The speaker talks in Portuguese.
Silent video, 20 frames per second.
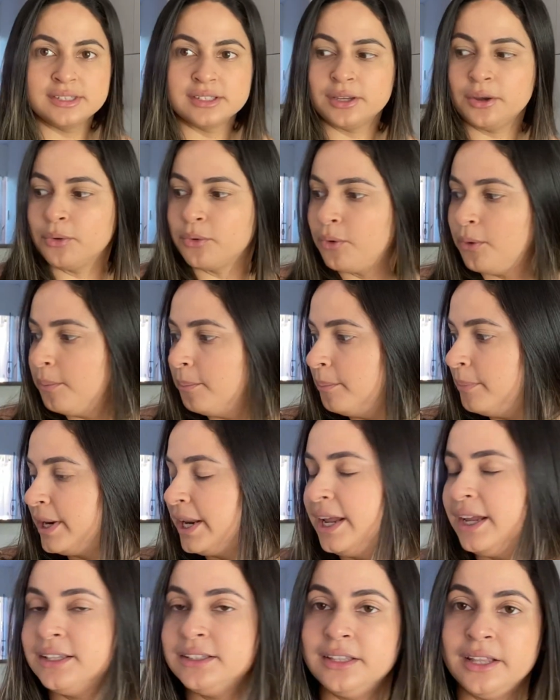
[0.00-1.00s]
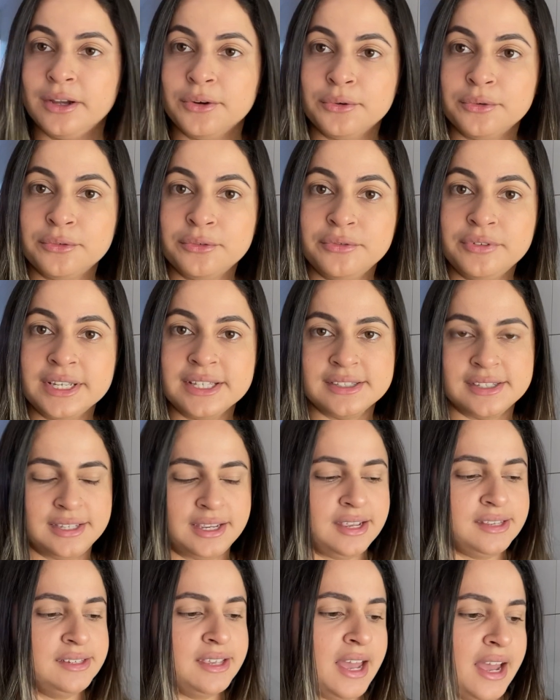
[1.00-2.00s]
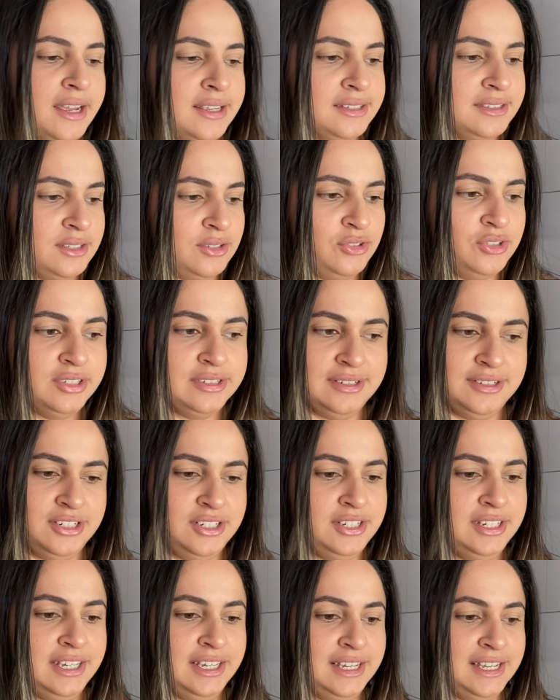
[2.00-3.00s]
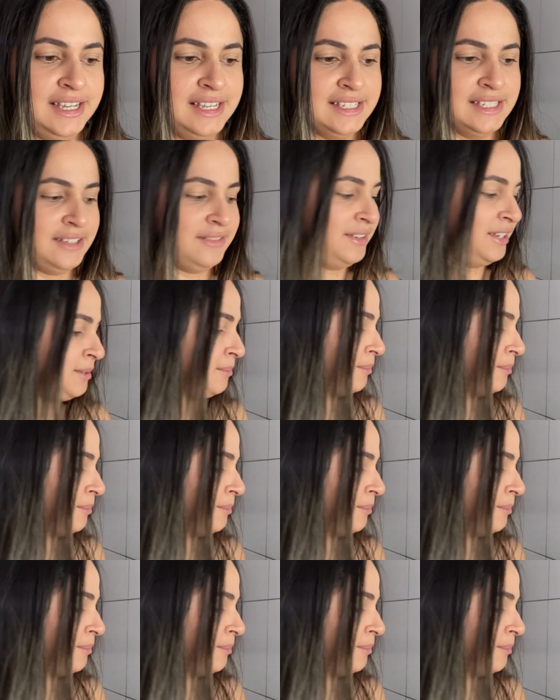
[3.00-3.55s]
que eu comprei deu 26 reais, gente. Você vai no